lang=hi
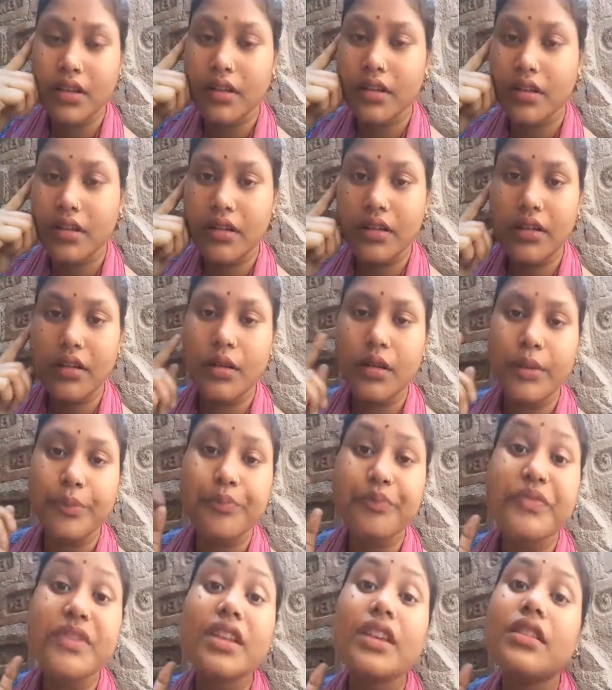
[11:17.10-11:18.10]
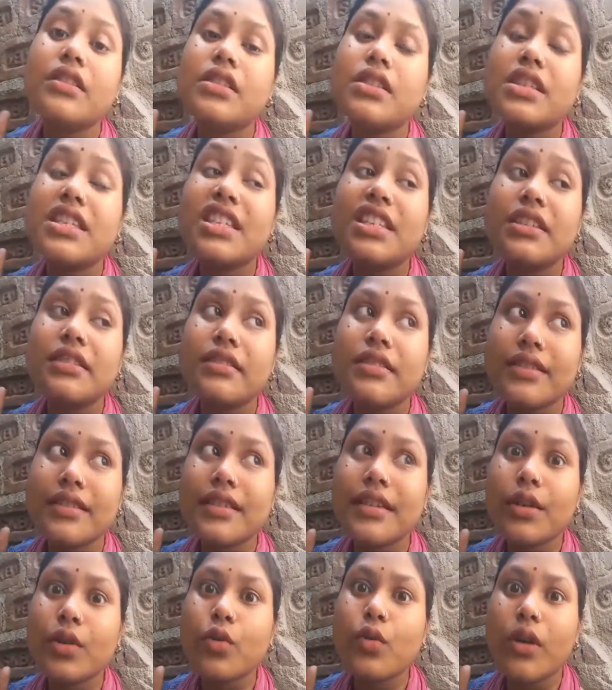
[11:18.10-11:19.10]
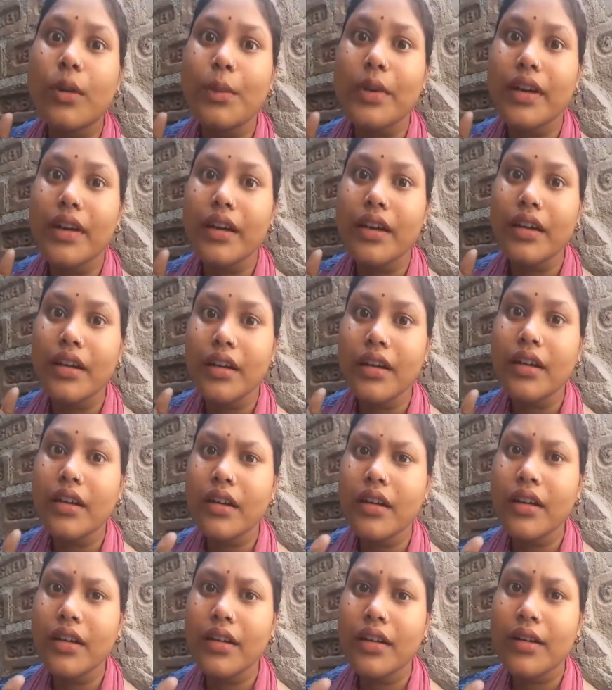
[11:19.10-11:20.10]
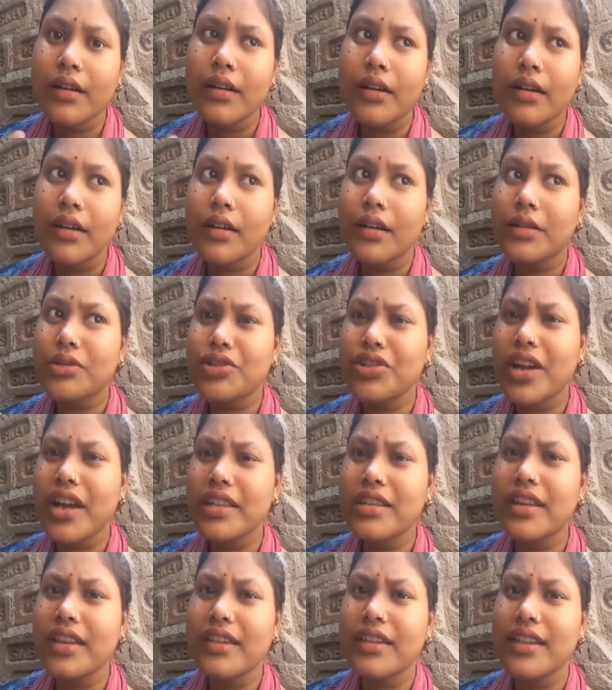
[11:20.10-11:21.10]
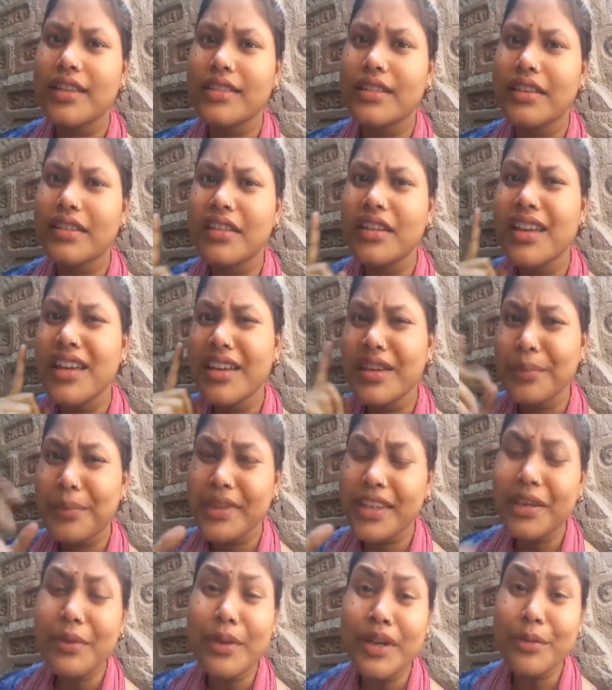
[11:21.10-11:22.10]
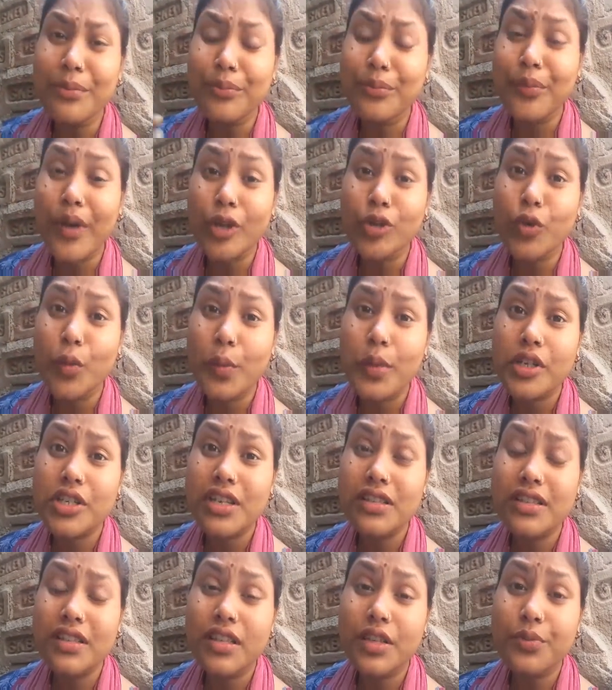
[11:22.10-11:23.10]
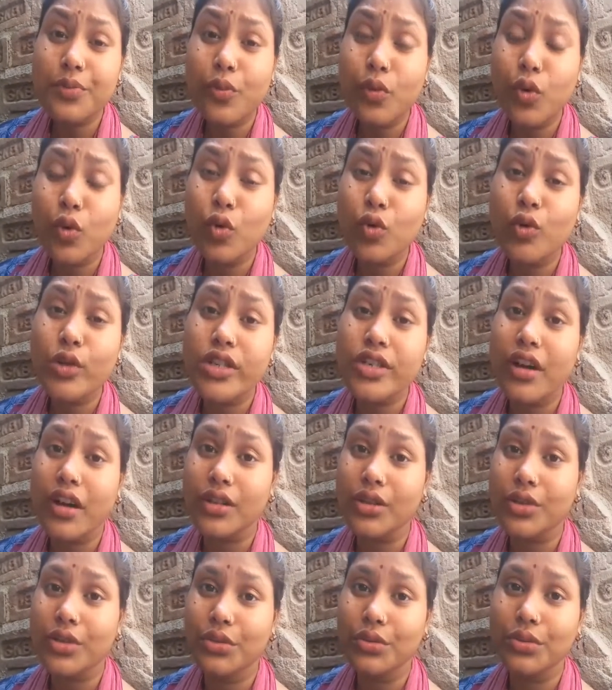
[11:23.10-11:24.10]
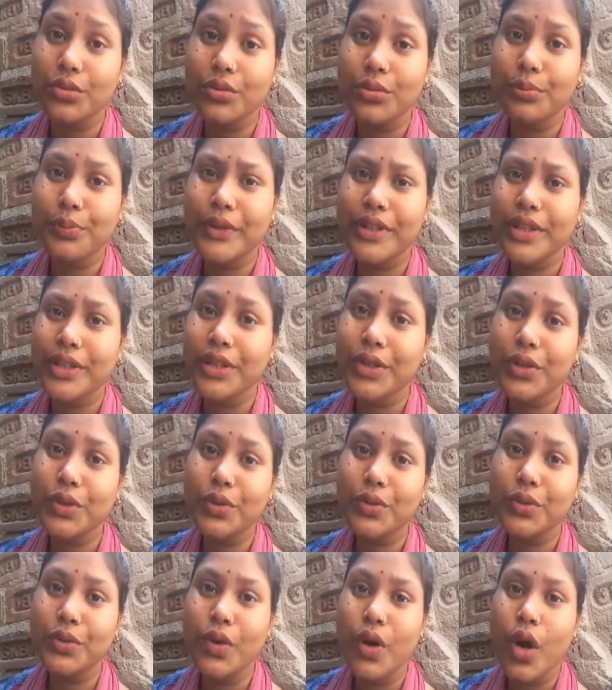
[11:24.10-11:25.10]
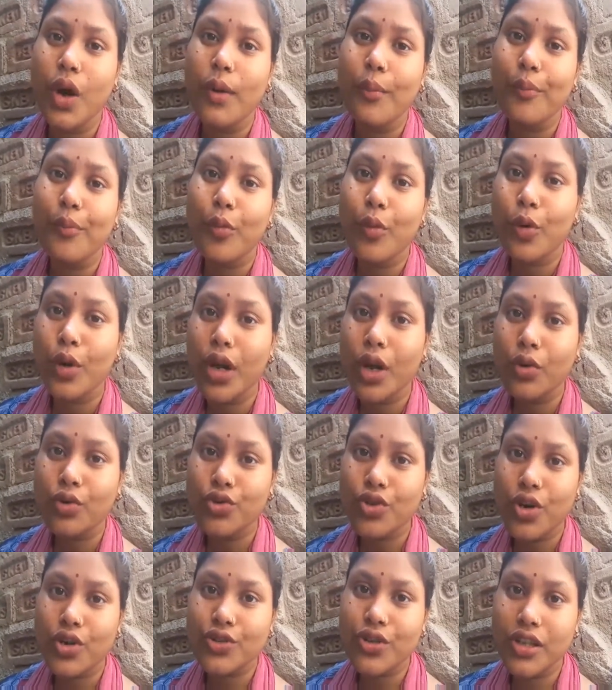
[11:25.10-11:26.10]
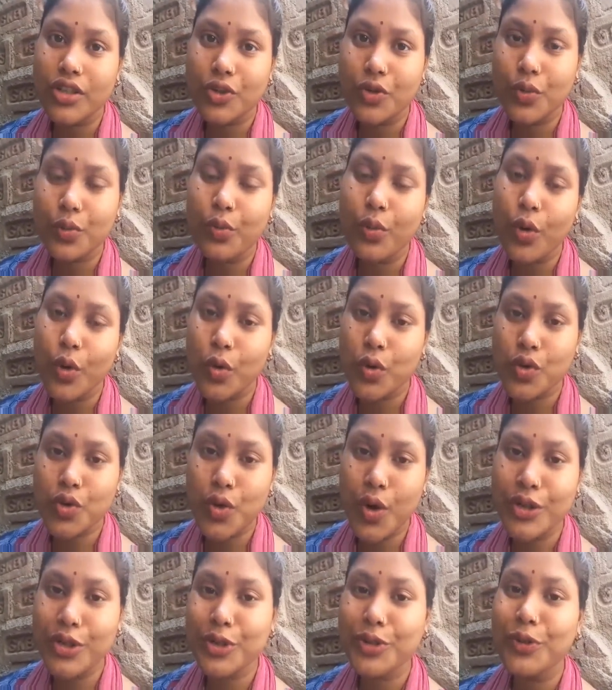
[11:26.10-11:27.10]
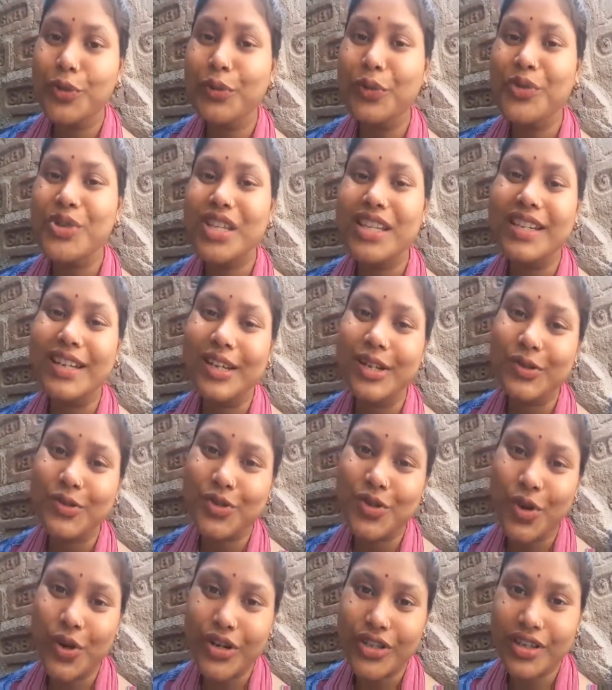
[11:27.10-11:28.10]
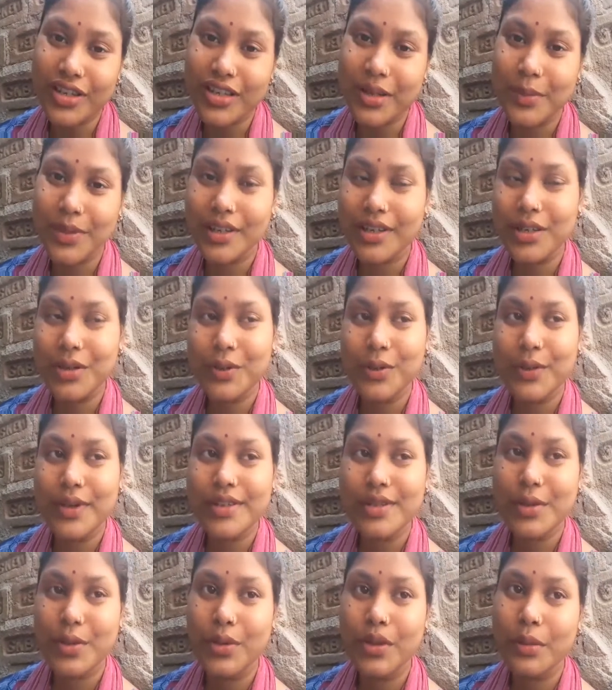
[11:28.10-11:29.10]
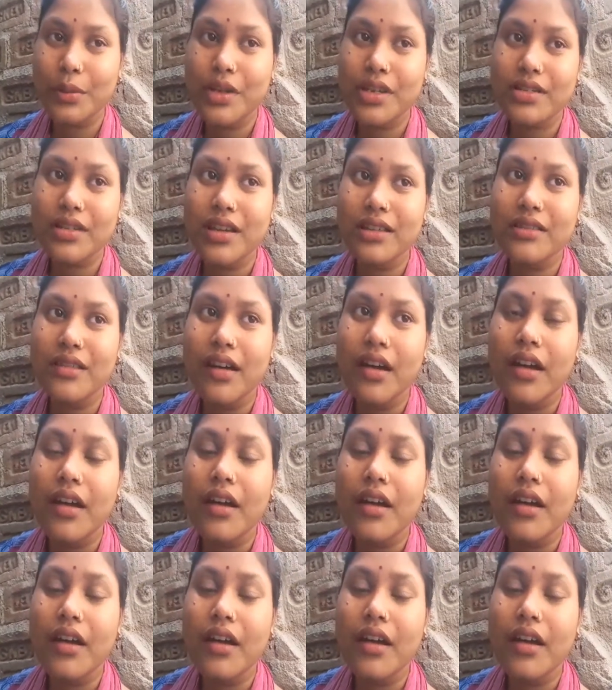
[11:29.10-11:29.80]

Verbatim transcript: आ, सील हुआ पड़ा है है ना शायद यही कहते हैं पता नहीं मैंने बातों को बहुत जल्दी भूल जाती हूँ पता नहीं क्यों बोलना कुछ और जाती हूँ बोल कुछ और देती हूँ मुँह से निकल कुछ और जाता है पता नहीं क्यों ऐसा होता है मेरे साथ